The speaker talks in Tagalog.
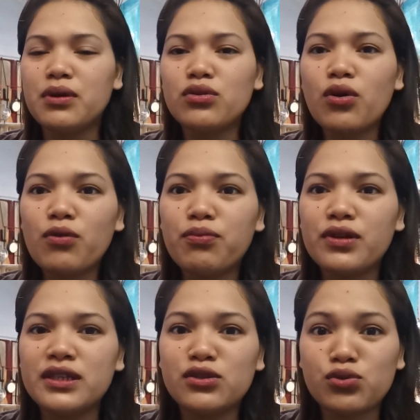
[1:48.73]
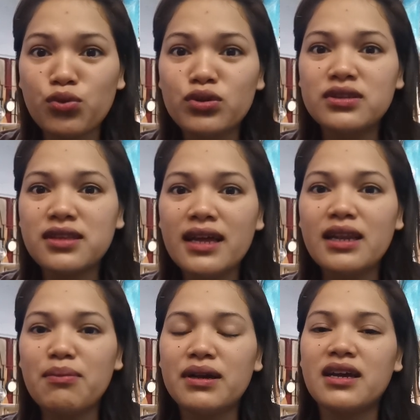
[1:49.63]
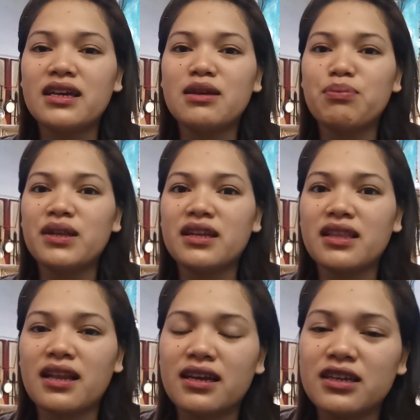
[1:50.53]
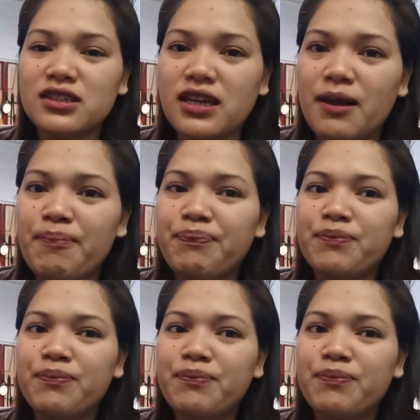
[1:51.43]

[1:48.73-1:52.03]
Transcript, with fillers: Pero hopefully soon, sana magkangipin na talaga siya